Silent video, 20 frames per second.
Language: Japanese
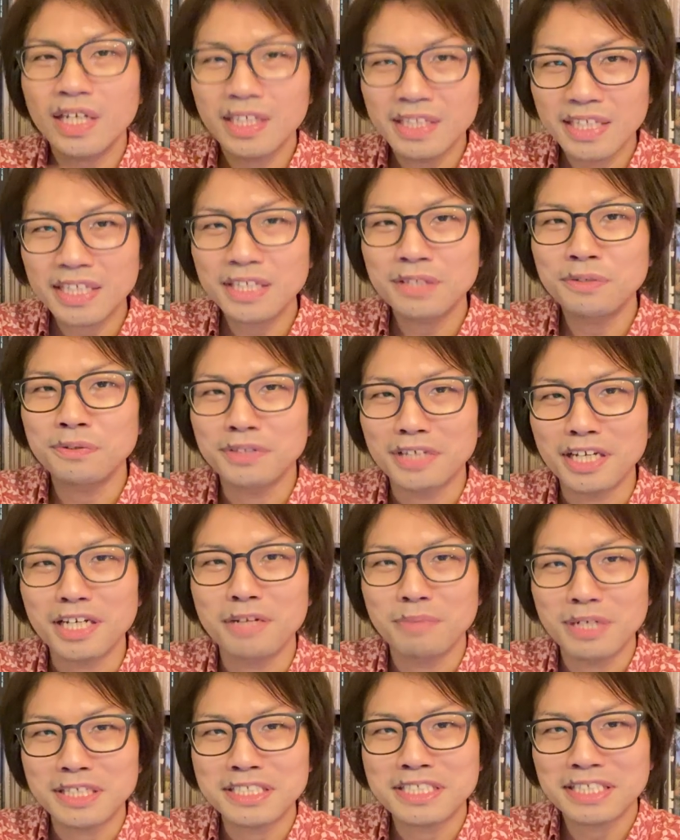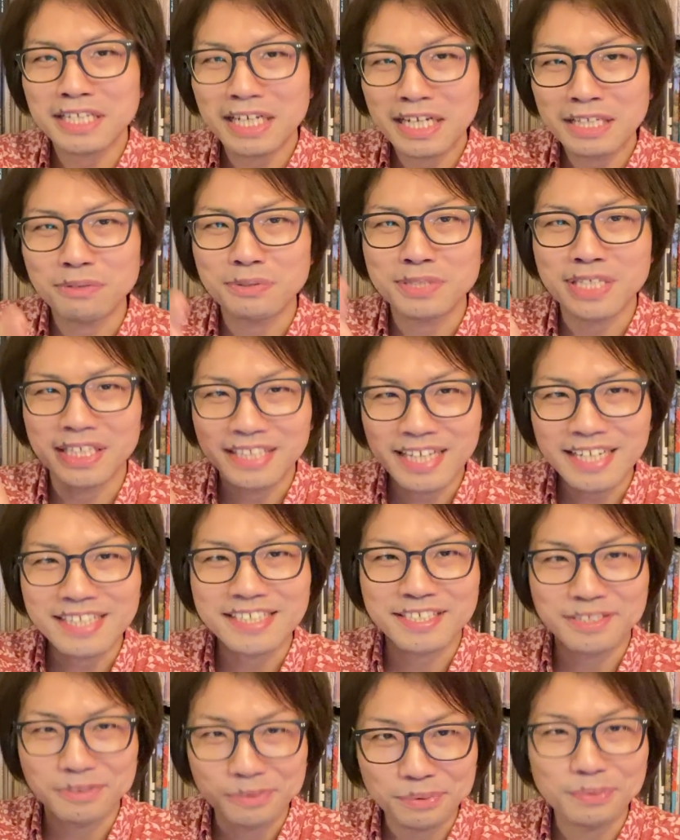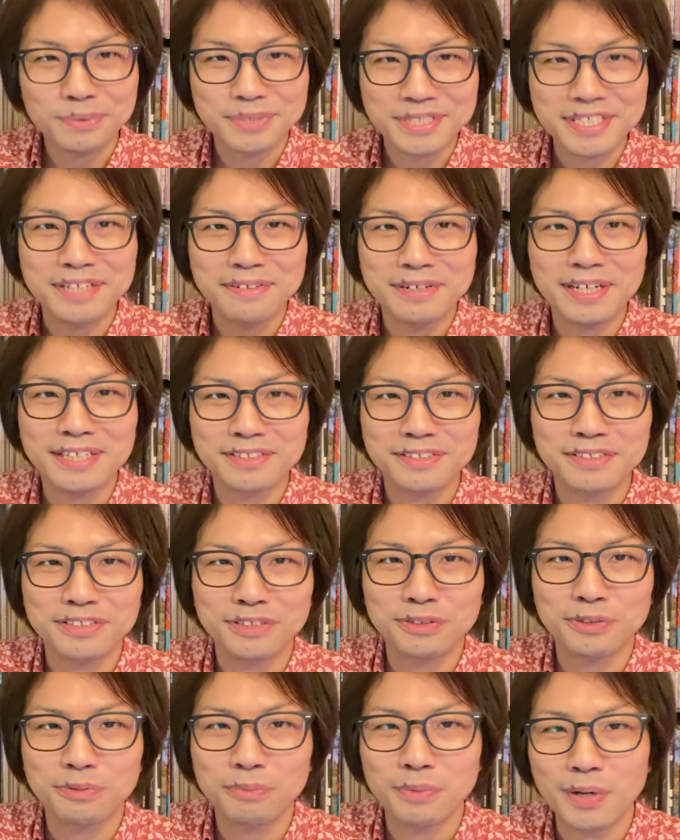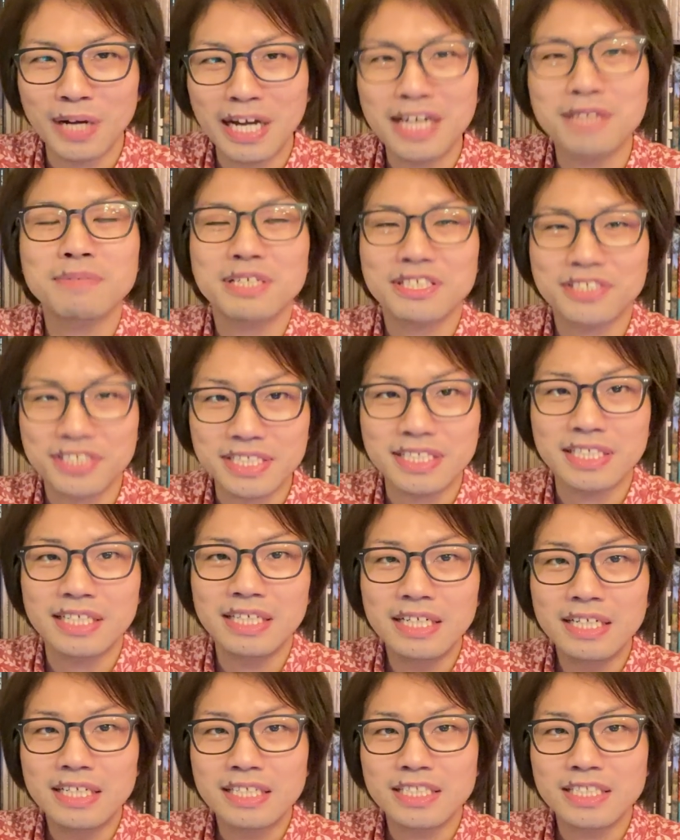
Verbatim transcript: ができるんであれば地下アイドルじゃない仕事をしているはずっていうのもありますし、